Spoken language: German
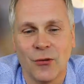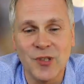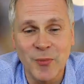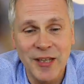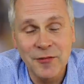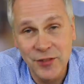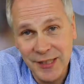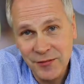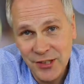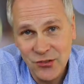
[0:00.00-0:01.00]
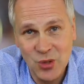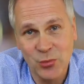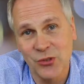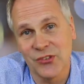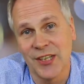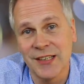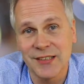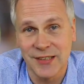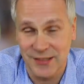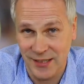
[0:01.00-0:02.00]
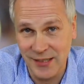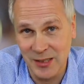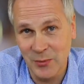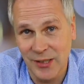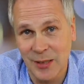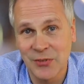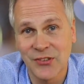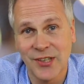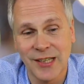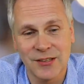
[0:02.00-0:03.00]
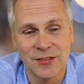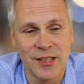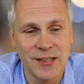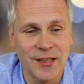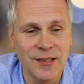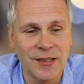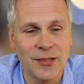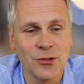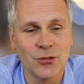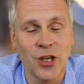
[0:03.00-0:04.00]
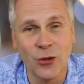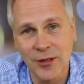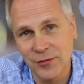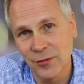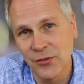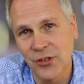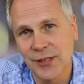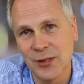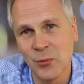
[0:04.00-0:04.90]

Und immerhin 44 Prozent der Teilnehmer haben gesagt, naja, also 350